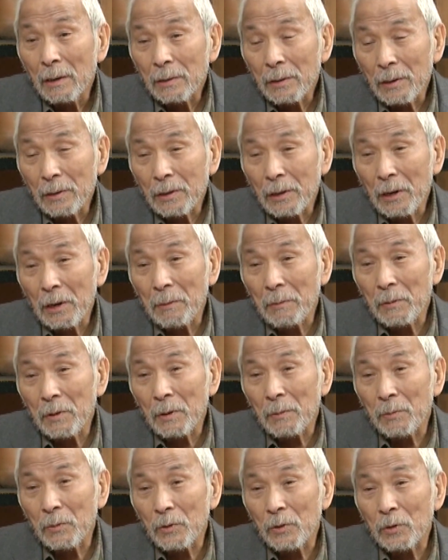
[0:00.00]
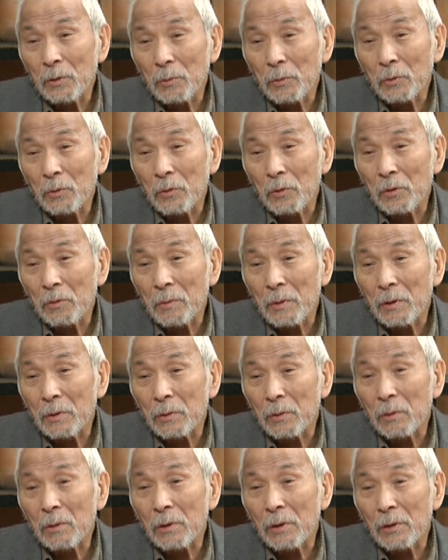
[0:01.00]
でたらめな文章も取りまえ
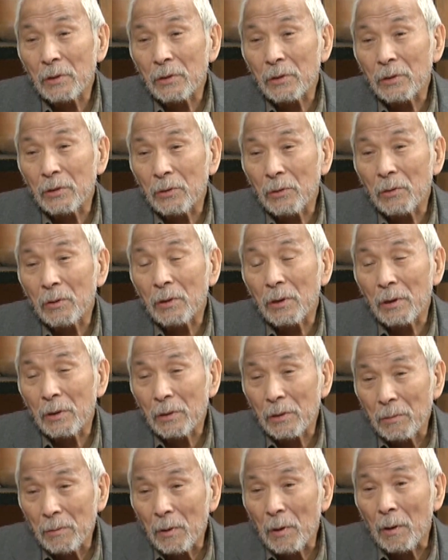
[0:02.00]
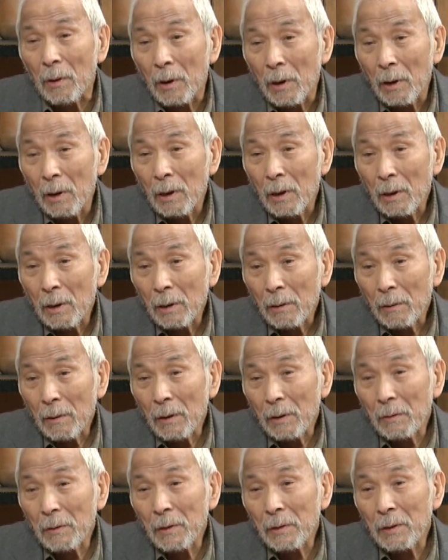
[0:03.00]
で OK てしとくけれども、
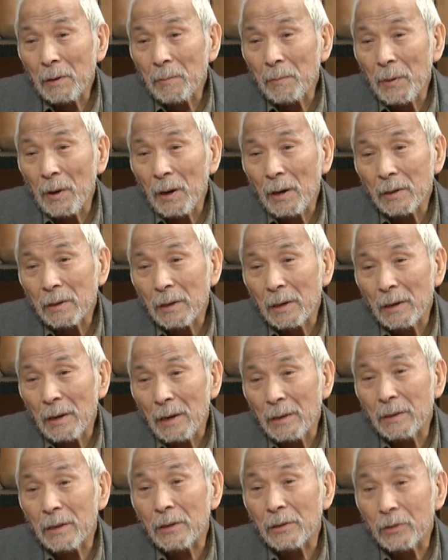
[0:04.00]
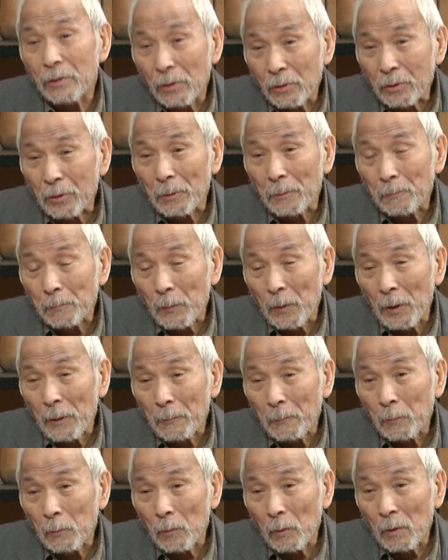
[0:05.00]
我々はバカじゃないんですよと、
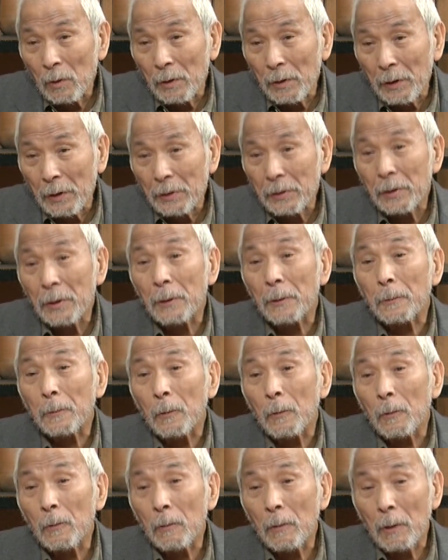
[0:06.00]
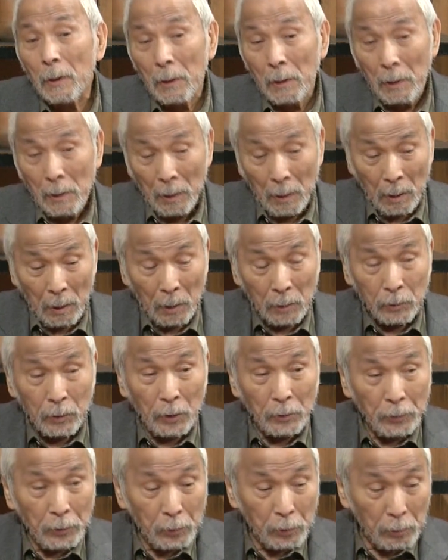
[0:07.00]
ねどっかでこれは。
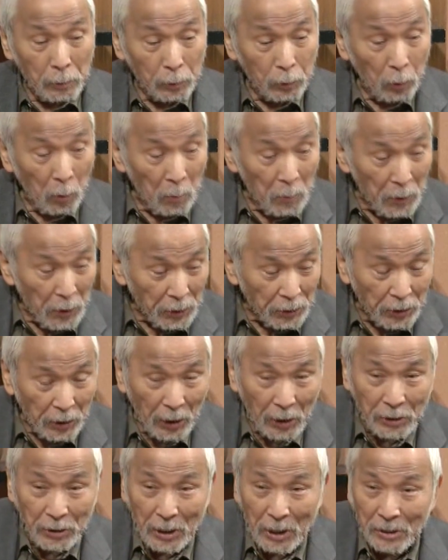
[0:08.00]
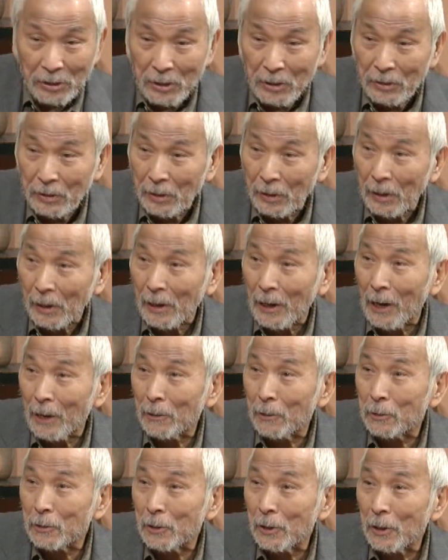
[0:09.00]
だって署名者がいないんですから回
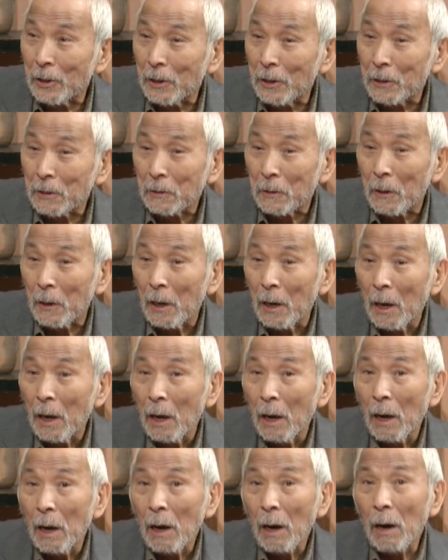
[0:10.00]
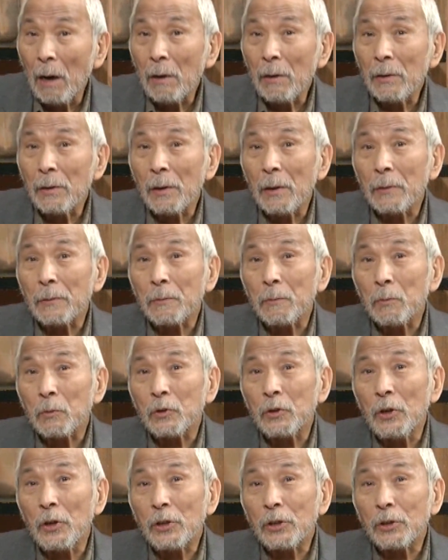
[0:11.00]
路宣言そうですよ、ね、あれね
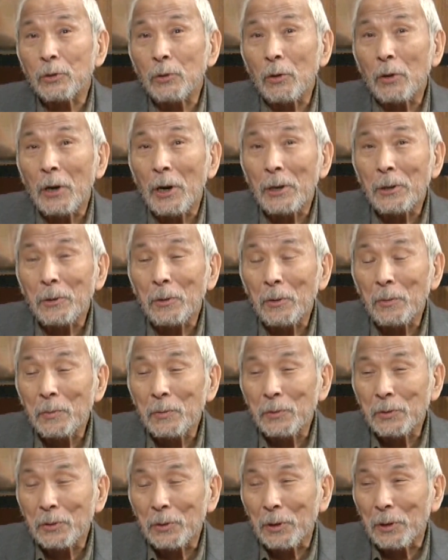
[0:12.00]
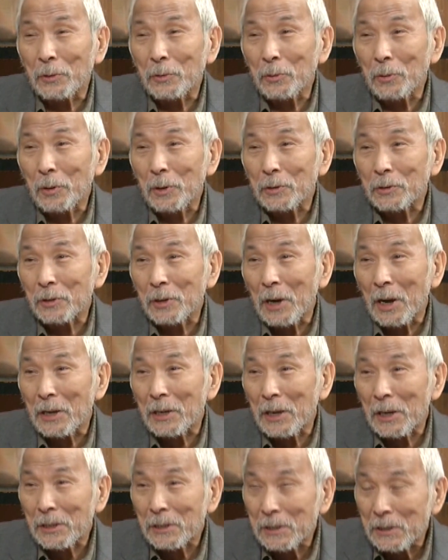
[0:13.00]
正式の外交文書かどうかそれは
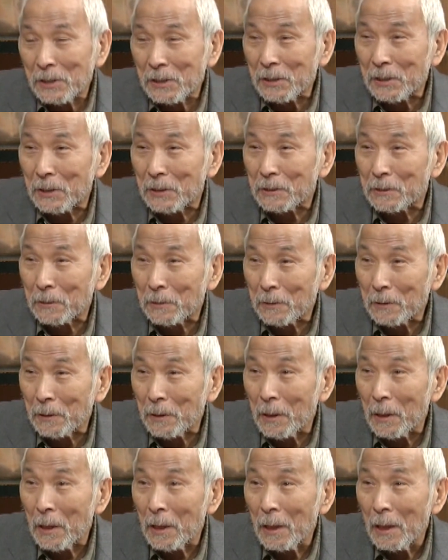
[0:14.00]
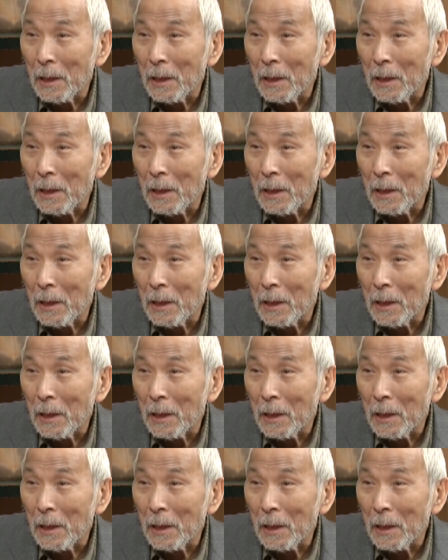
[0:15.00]
怪しいんですよね。